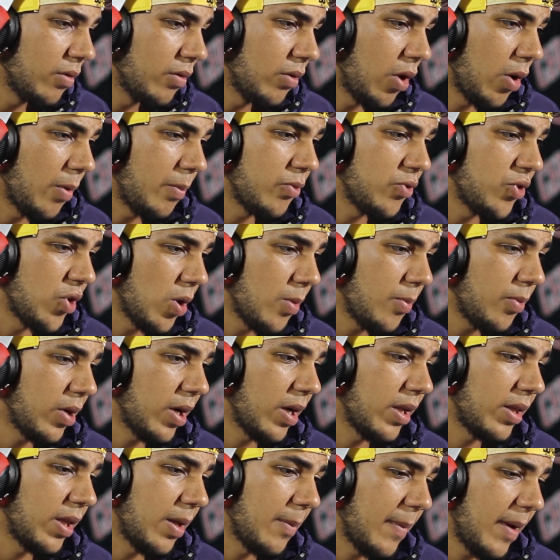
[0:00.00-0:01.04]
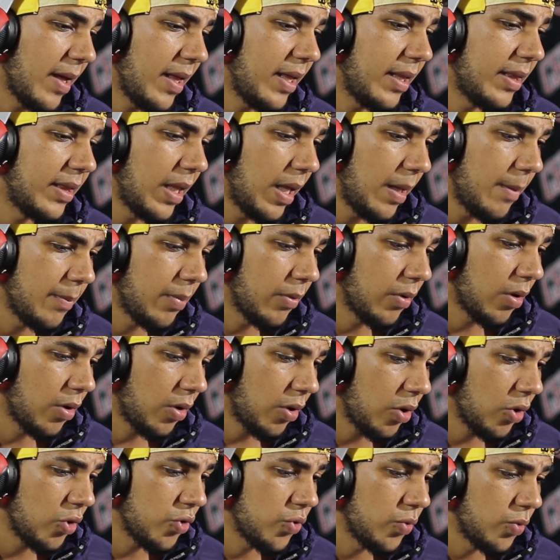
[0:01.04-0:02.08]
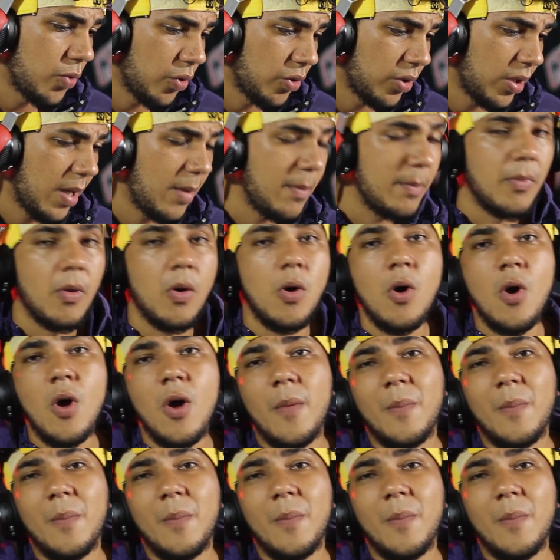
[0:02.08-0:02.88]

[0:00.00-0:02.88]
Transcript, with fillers: No lo pusieron porque el tema es de tempo. Creo que lo subió tempo.